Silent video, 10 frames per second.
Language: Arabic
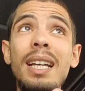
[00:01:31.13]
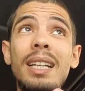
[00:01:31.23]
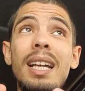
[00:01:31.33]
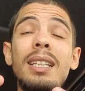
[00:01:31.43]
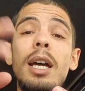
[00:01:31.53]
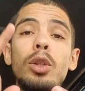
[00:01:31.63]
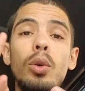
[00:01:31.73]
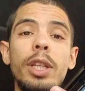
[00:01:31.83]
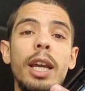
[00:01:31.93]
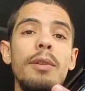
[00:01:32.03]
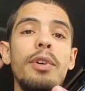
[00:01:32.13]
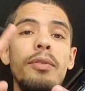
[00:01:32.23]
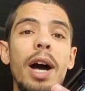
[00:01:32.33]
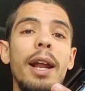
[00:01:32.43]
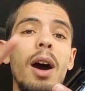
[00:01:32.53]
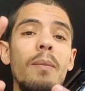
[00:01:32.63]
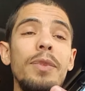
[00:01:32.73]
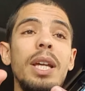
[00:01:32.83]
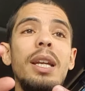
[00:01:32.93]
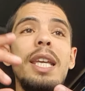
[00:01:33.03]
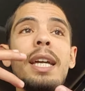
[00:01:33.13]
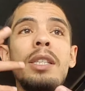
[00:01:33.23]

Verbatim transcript: الرادياتور ديك الفرفاره اللي